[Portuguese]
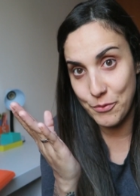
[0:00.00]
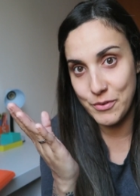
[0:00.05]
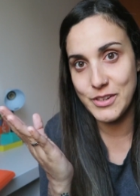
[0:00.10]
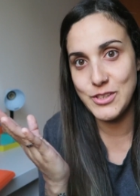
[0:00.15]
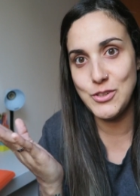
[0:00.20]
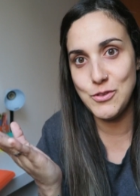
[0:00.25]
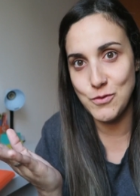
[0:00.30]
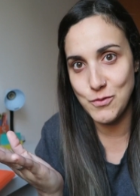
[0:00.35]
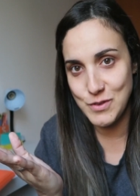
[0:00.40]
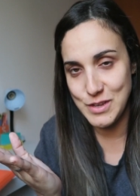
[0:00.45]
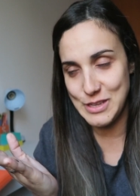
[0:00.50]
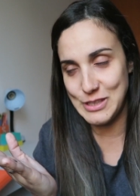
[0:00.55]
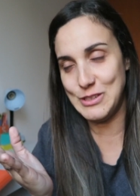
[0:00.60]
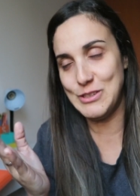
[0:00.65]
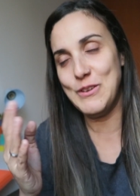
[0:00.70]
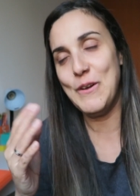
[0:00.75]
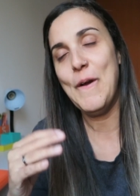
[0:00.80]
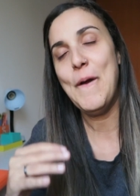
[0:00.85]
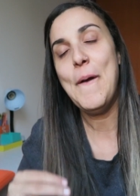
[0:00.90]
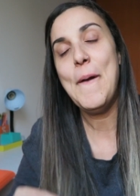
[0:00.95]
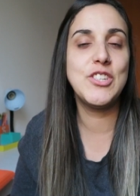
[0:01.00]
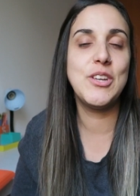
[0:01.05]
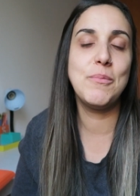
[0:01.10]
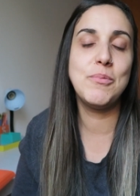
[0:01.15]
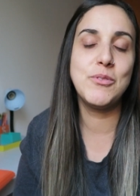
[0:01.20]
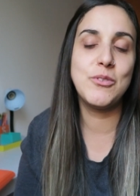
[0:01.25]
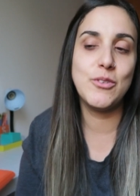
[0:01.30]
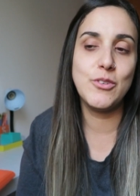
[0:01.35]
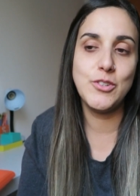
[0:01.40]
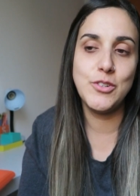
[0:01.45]
Fica difícil acho que a
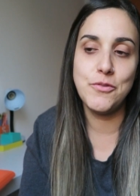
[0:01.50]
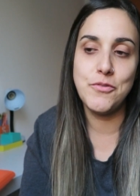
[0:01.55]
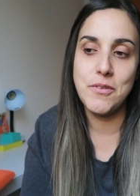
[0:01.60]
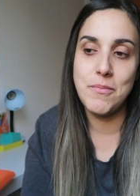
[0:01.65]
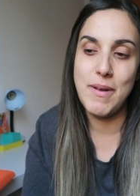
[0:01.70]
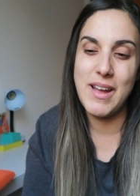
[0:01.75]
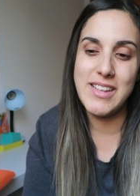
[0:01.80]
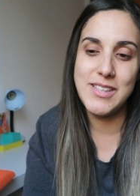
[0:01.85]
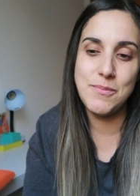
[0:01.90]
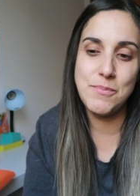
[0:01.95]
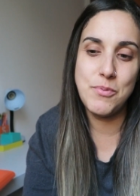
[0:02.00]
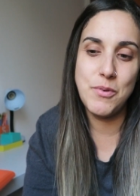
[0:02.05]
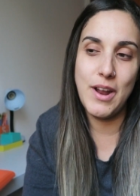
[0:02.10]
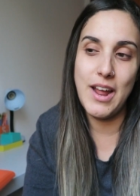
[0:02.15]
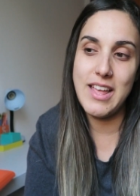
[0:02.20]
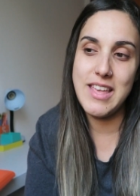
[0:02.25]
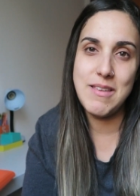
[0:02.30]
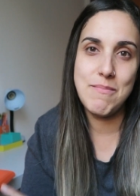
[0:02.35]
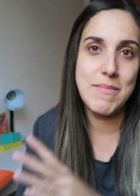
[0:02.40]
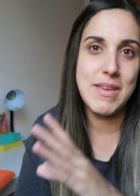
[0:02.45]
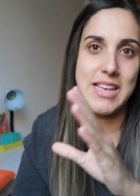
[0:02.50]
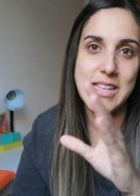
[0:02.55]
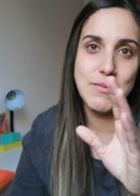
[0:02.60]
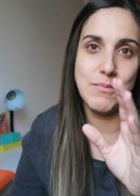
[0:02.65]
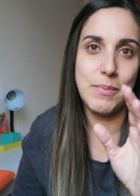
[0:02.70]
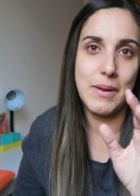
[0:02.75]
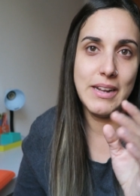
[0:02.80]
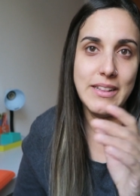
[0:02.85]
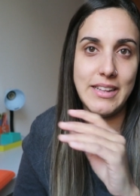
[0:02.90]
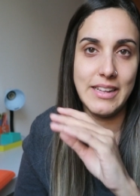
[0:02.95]
psicologia foi mais por aí
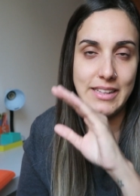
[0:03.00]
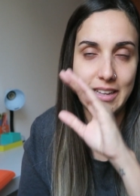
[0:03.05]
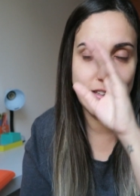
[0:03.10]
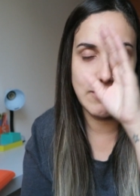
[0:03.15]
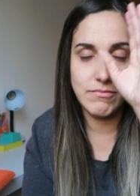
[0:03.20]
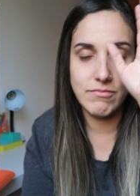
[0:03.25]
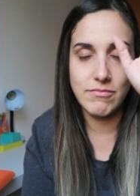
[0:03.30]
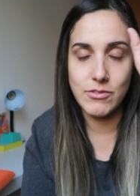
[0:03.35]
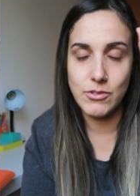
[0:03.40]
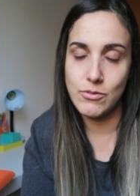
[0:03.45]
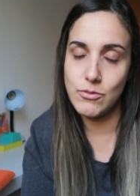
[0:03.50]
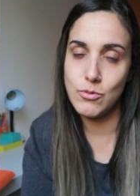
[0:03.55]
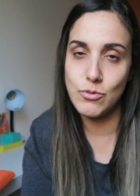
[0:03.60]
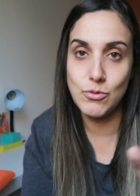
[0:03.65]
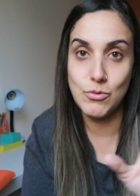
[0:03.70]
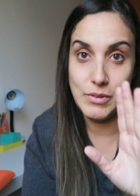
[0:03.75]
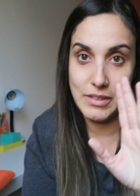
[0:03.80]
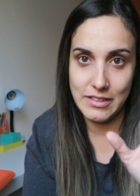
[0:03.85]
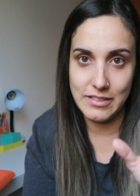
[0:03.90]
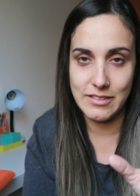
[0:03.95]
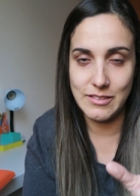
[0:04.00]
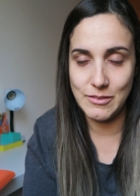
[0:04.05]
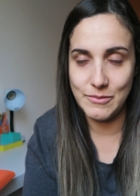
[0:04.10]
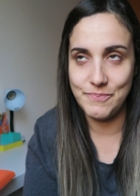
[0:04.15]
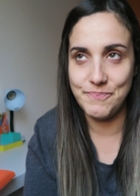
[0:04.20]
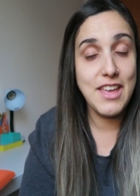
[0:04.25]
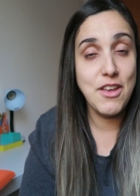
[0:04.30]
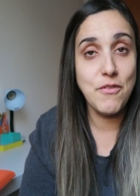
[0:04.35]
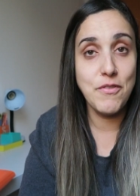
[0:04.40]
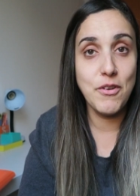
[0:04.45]
mesmo, pra entender tudo isso.
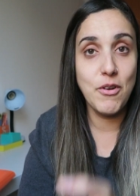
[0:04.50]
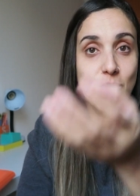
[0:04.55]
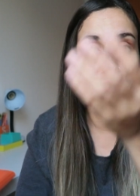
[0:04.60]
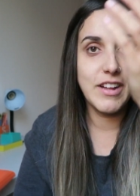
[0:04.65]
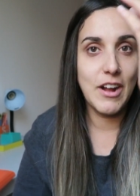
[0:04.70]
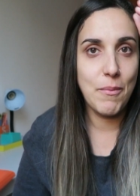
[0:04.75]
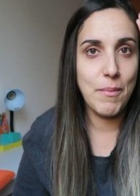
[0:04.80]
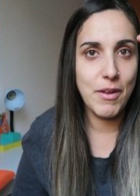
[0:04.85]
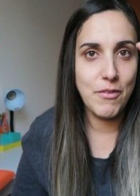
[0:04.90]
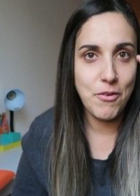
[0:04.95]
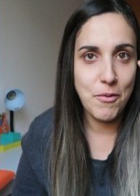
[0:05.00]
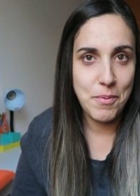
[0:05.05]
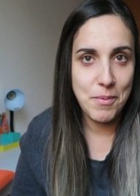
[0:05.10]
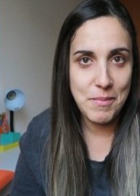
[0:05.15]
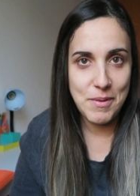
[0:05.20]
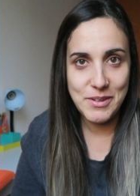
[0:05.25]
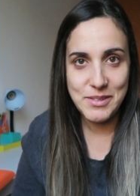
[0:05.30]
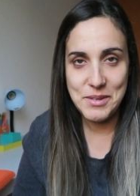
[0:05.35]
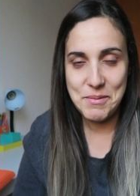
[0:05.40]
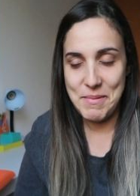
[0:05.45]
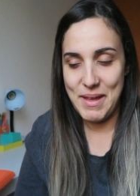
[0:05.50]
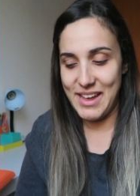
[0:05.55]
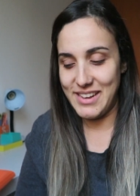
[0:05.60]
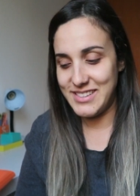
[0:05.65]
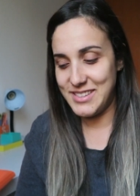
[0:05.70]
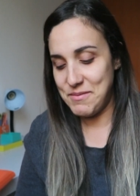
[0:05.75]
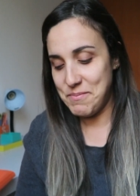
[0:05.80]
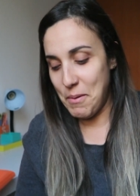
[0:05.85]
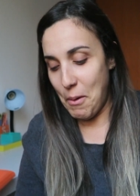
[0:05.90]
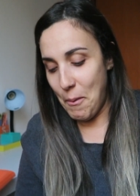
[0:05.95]
Aí eu vim contar como é que foi o primeiro
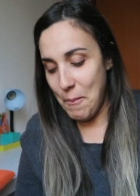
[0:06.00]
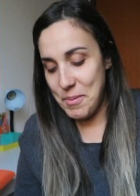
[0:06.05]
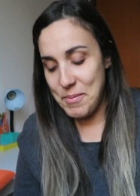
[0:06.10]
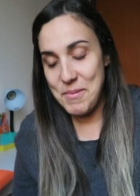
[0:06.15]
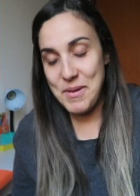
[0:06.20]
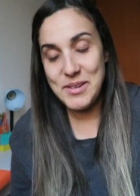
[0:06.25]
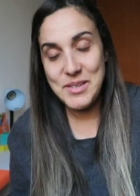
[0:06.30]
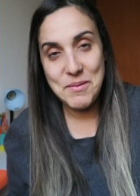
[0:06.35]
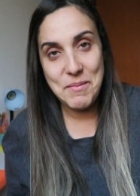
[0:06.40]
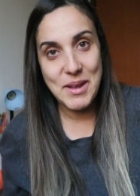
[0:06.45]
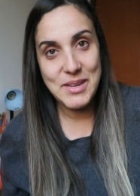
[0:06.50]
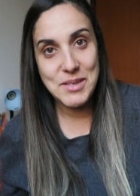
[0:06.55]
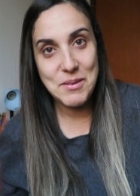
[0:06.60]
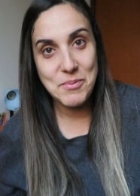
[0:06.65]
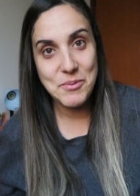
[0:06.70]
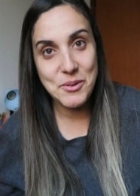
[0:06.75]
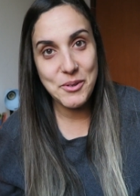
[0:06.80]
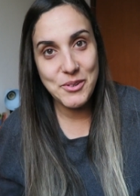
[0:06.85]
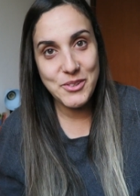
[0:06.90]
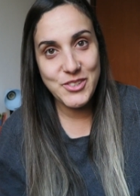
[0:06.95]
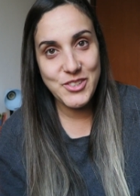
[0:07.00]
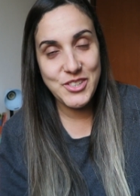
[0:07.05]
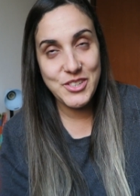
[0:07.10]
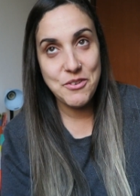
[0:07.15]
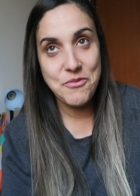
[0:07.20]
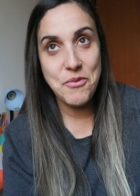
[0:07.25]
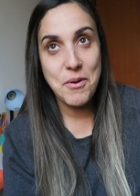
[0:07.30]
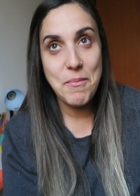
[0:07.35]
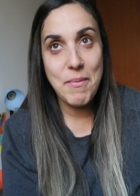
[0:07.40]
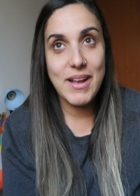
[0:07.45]
semestre. Bom, o primeiro semestre da
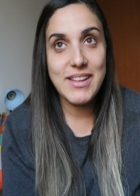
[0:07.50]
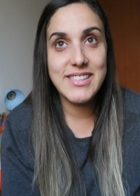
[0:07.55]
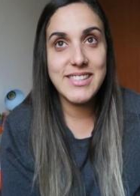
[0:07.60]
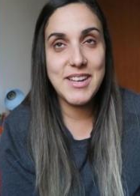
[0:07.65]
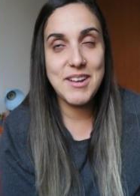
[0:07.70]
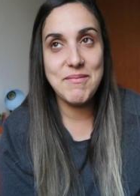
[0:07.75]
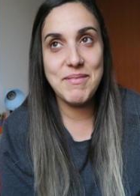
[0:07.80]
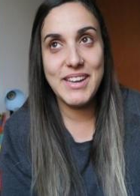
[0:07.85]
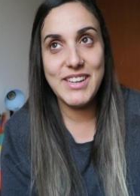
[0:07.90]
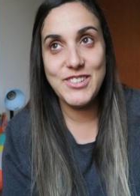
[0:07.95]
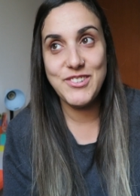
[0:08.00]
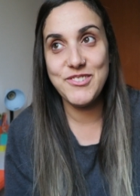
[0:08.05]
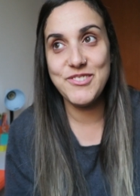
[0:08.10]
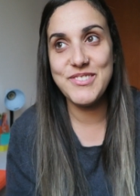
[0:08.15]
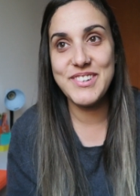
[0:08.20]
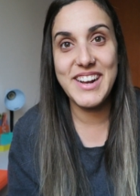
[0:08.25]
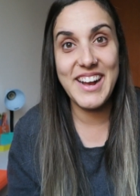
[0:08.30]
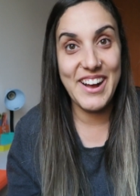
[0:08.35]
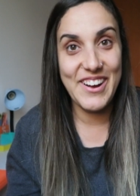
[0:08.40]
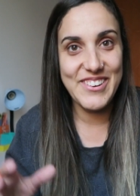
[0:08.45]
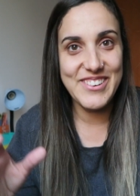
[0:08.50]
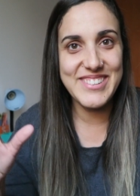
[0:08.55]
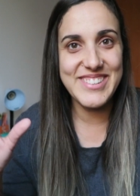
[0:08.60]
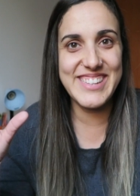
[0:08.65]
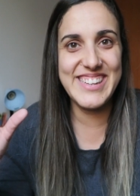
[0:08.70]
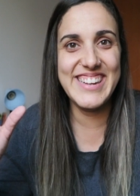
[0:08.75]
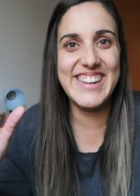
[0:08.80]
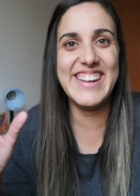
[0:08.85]
psicologia foi basicamente um caos.